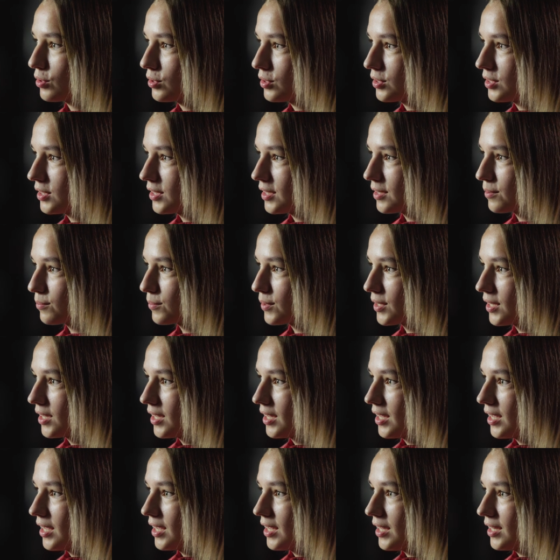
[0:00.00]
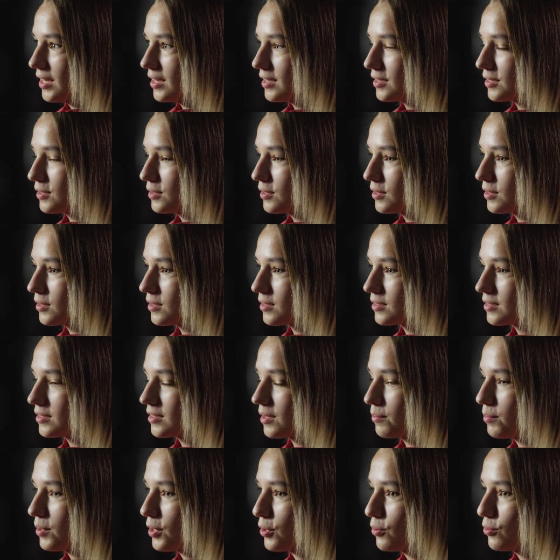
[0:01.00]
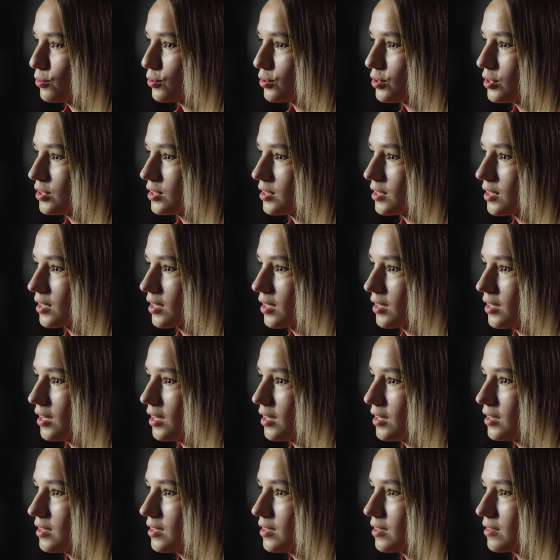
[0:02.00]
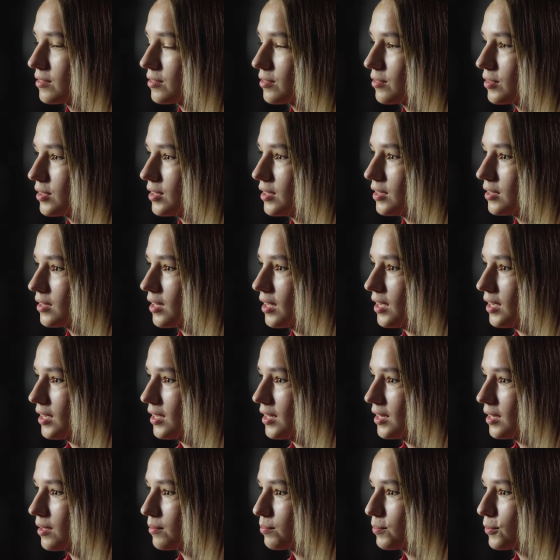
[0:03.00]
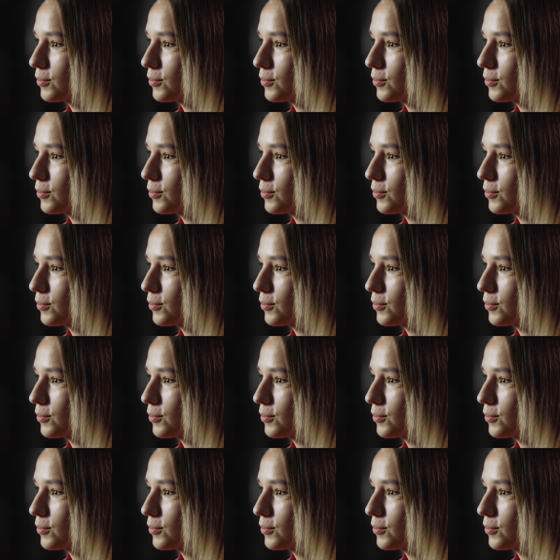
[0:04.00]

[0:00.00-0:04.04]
родственникам, и э, забегаюсь где-нибудь в своих делах, и я